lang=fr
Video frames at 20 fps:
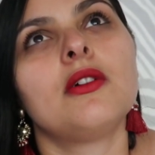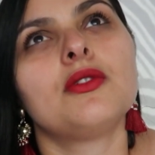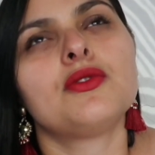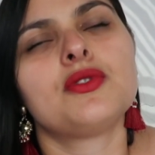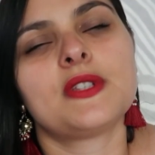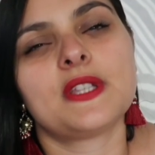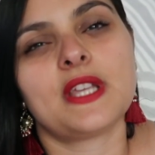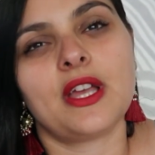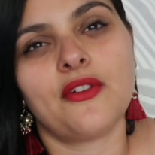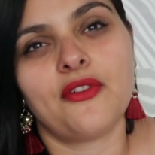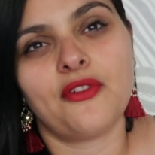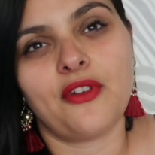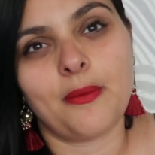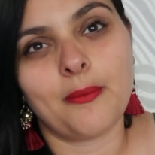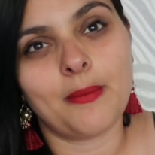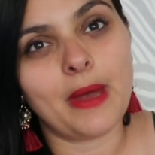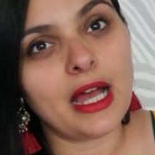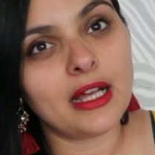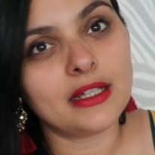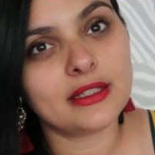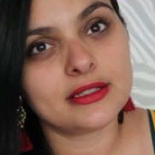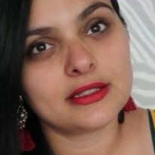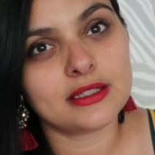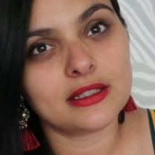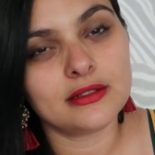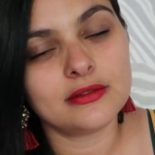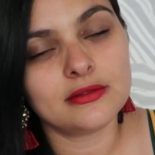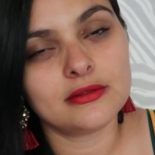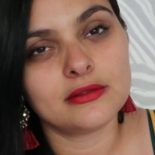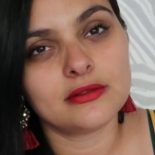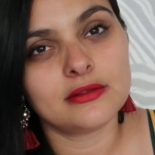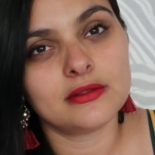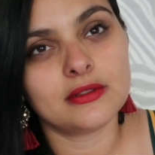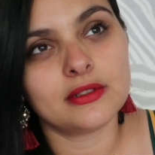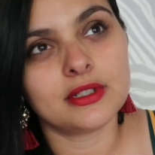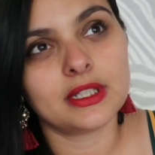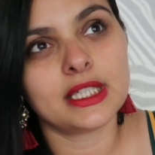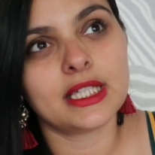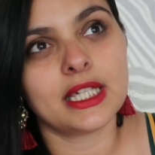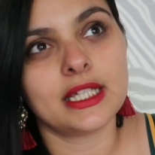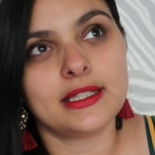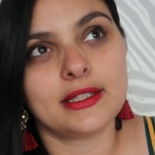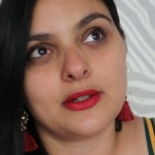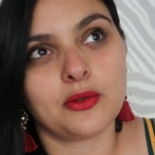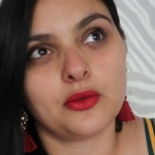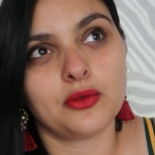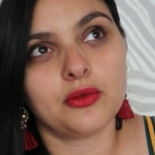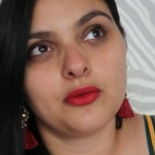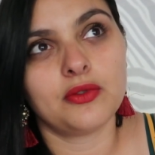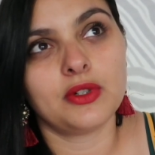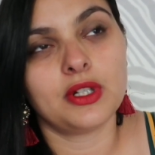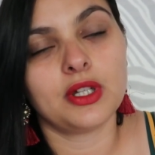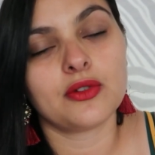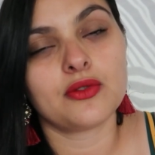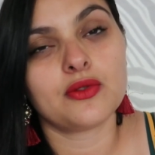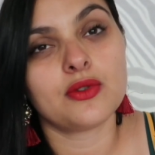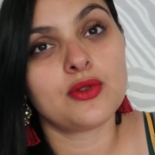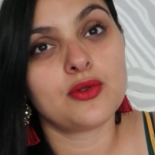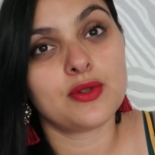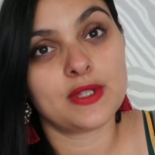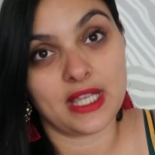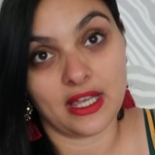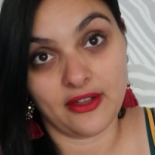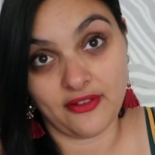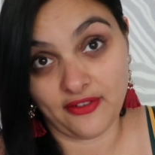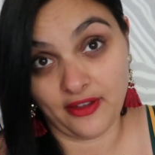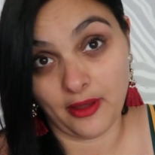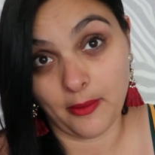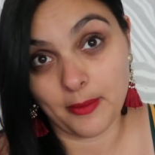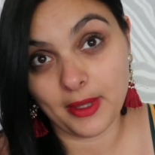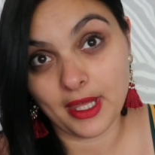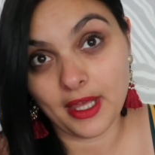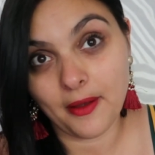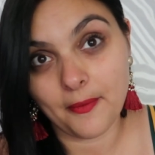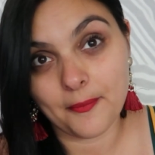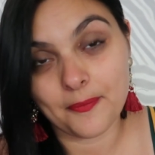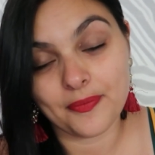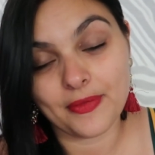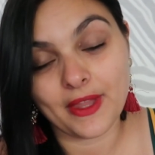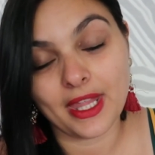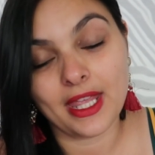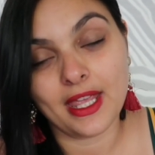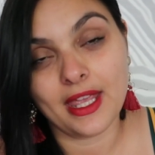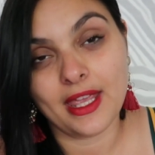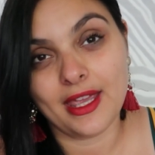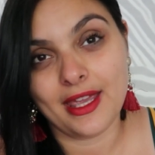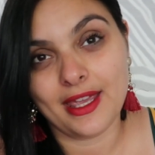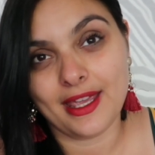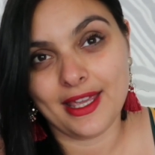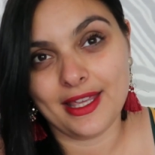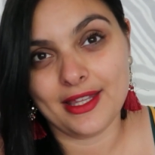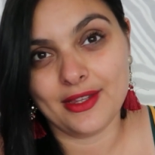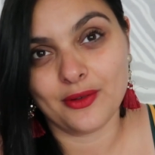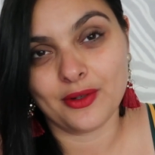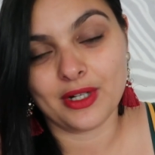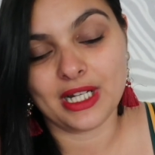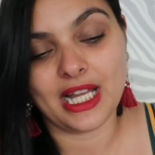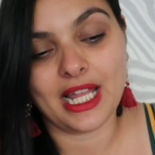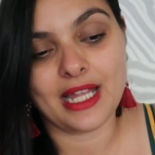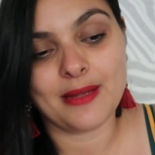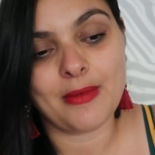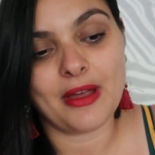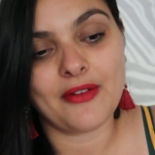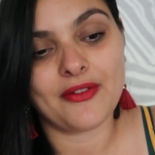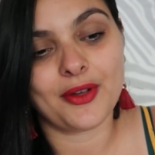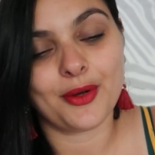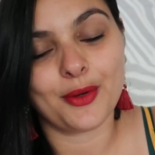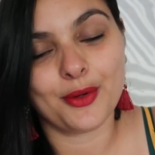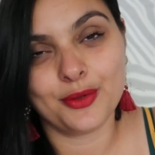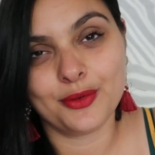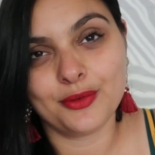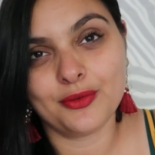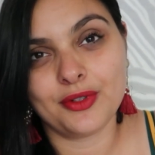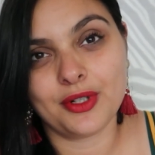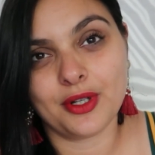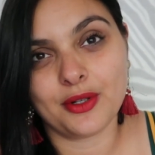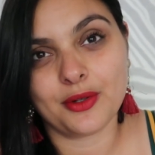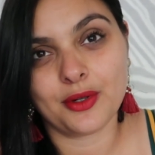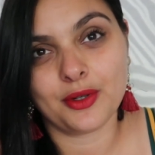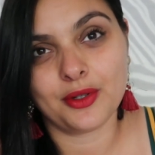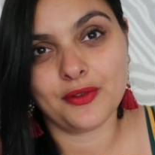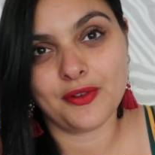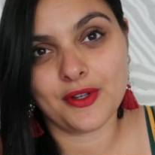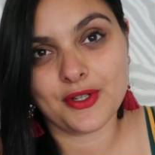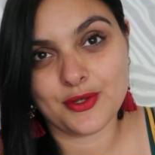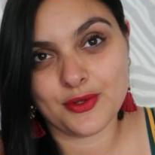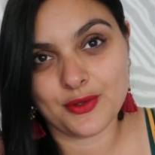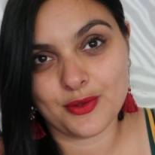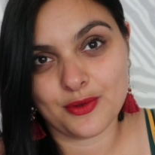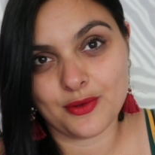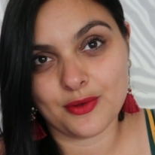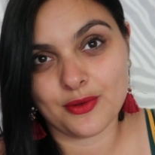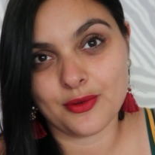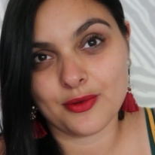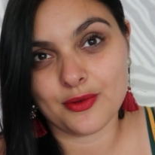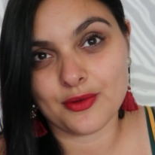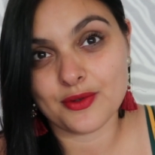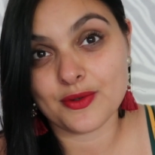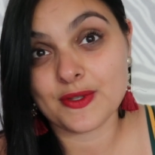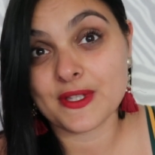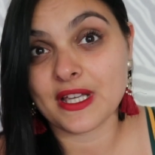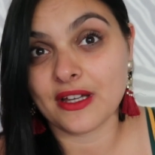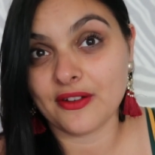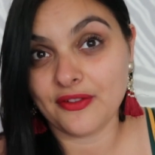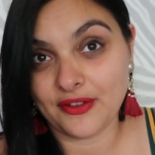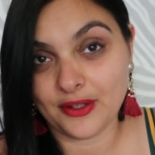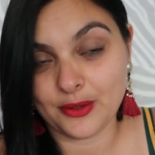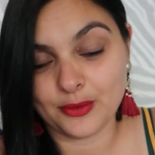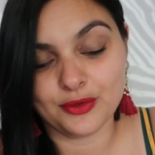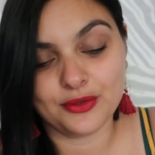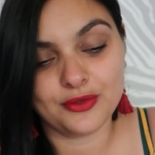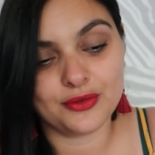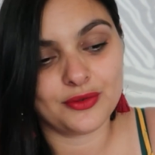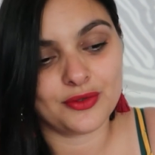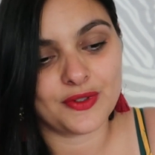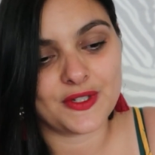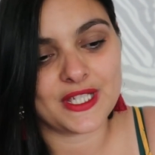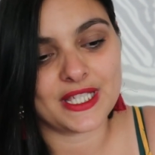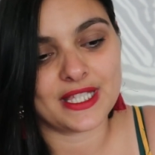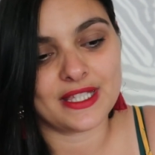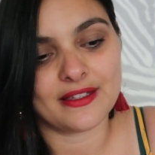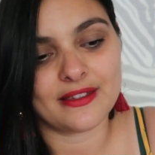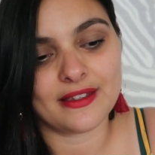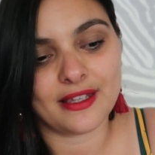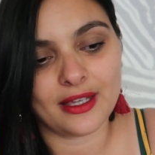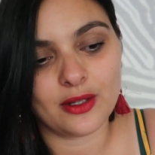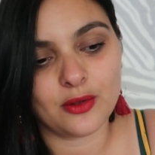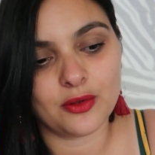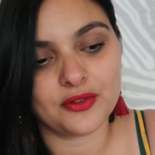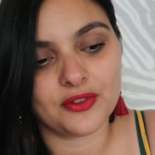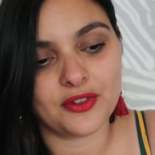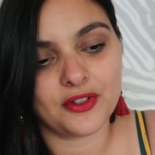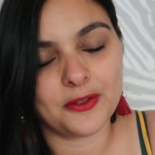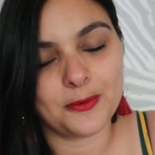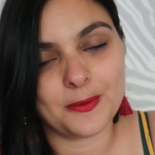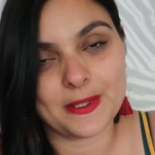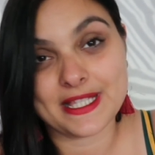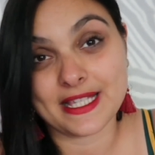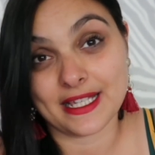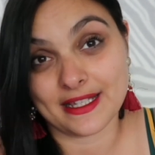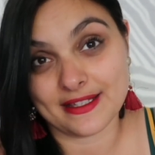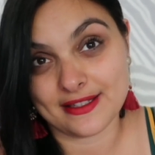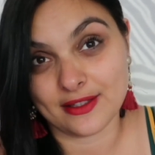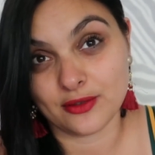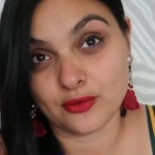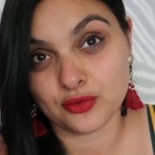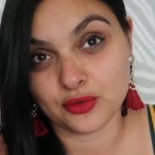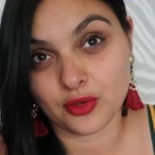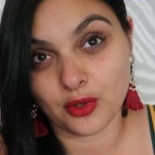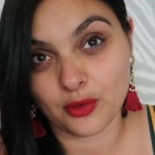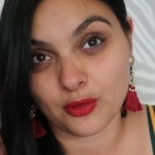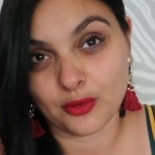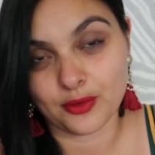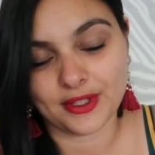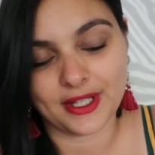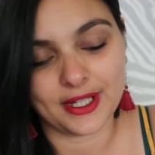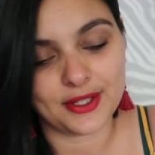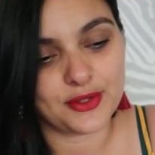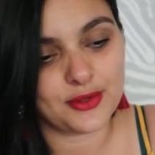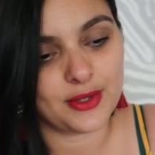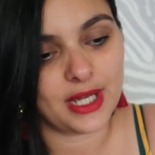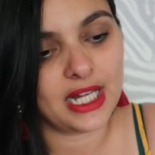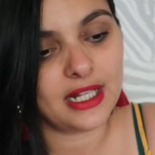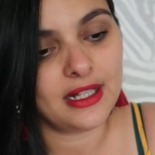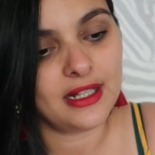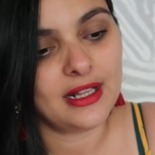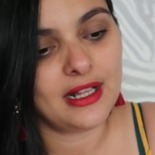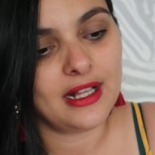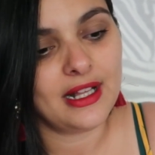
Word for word: jusqu'à fin mars, qui a été renouvelé ensuite jusqu'à fin mai. Et donc là, il m'avait renouvelé encore une fois jusqu'à fin août, donc j'étais très contente, mais ça restait toujours en contractuel.